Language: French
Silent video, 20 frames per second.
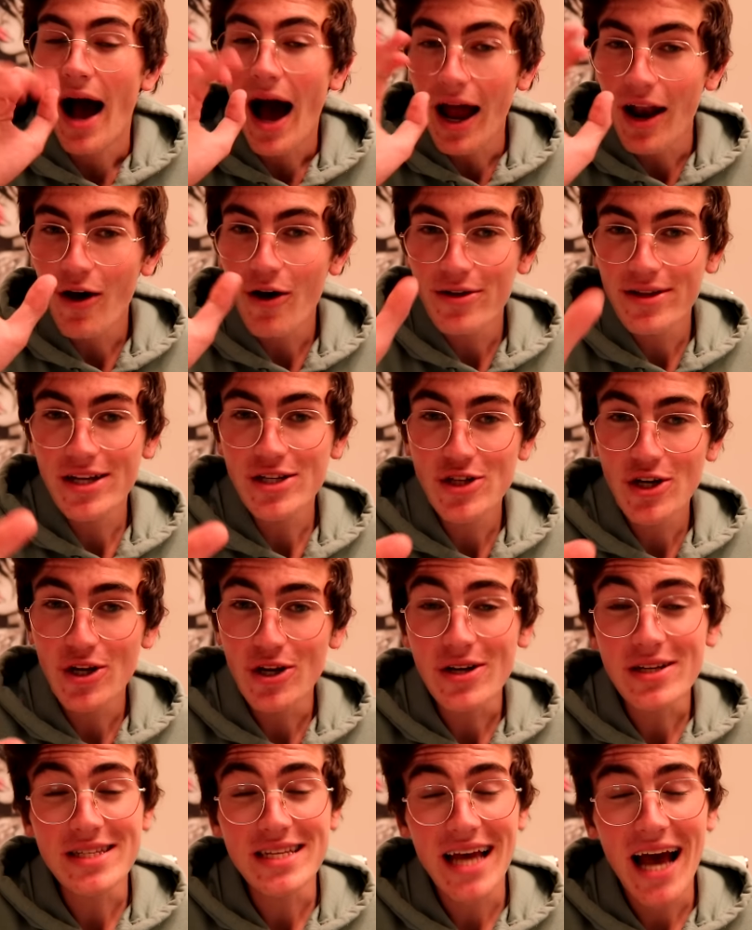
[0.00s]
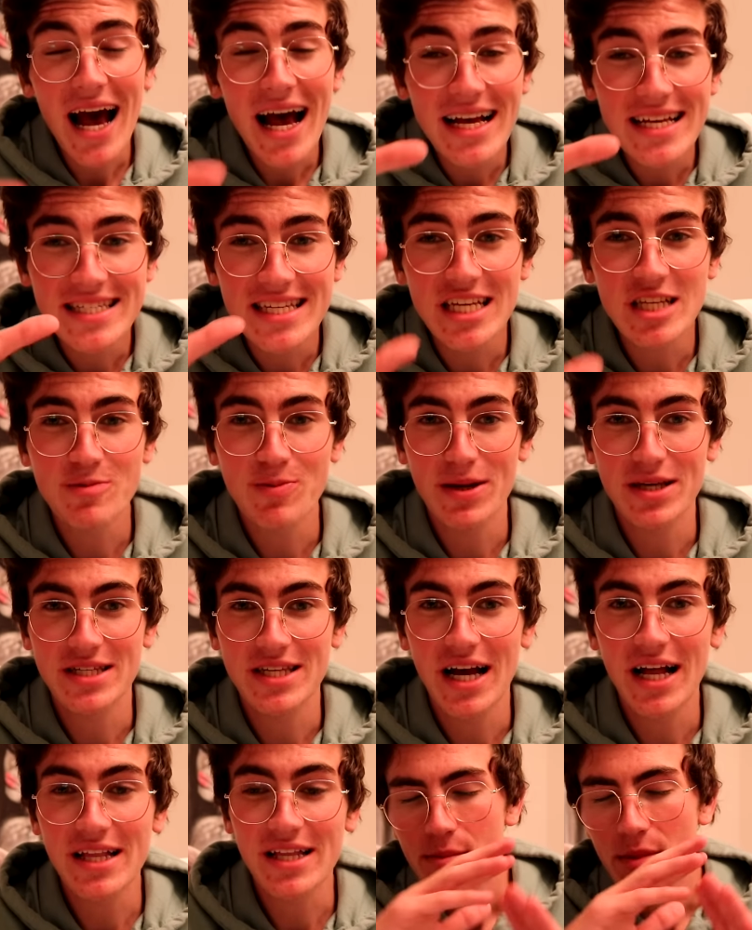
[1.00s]
Alors déjà là, c'est assez
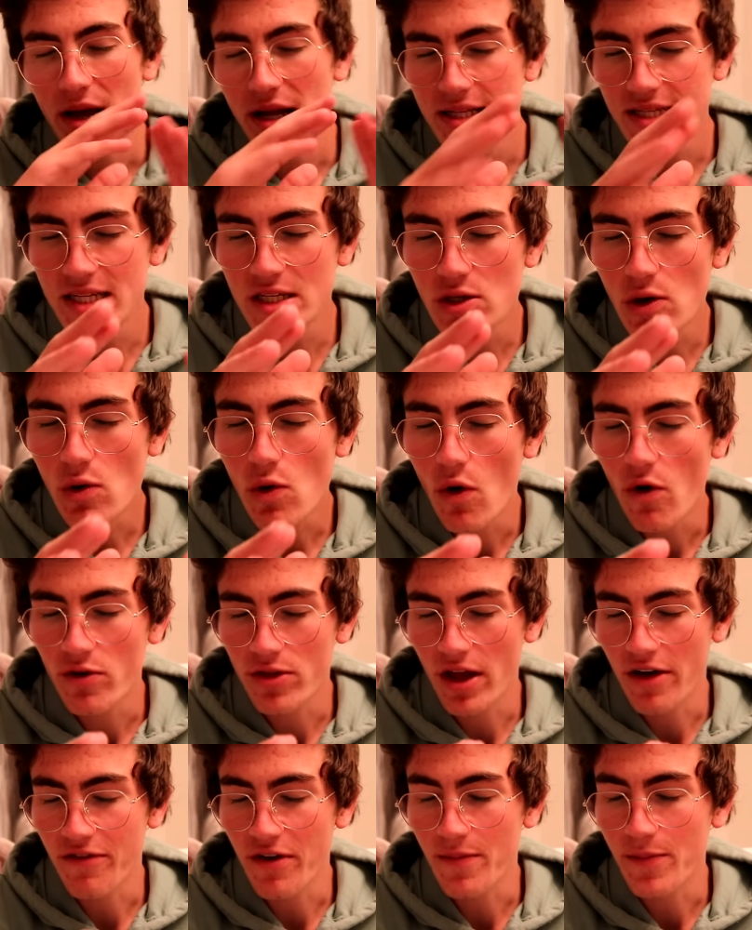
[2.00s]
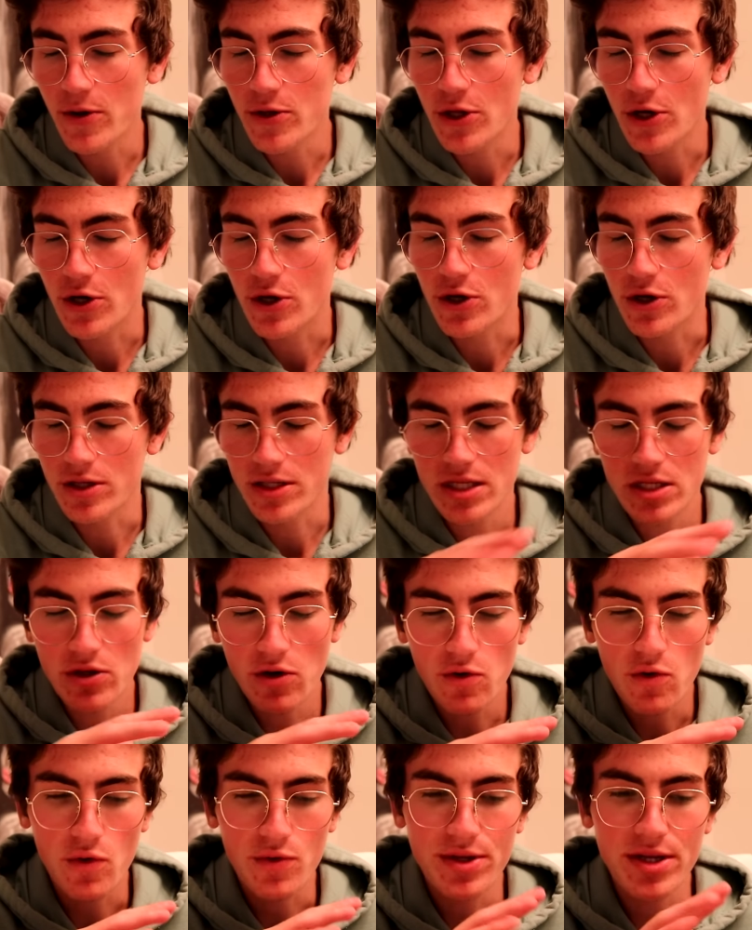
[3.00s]
spécial. Mais disons qu'on n'en fait pas de cas.
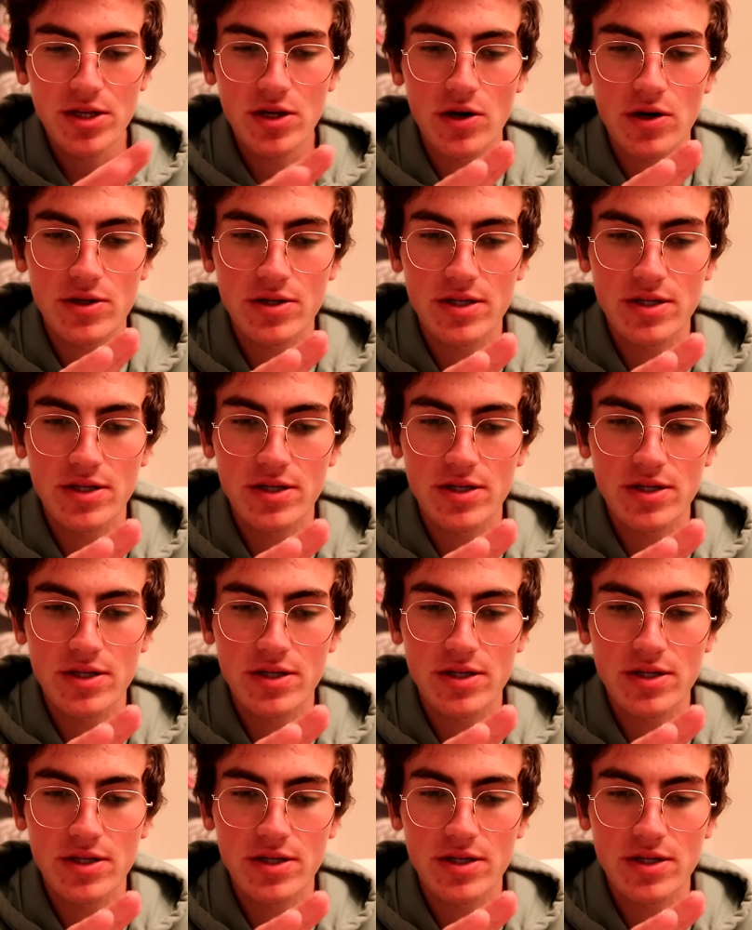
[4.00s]
Disons qu'on ignore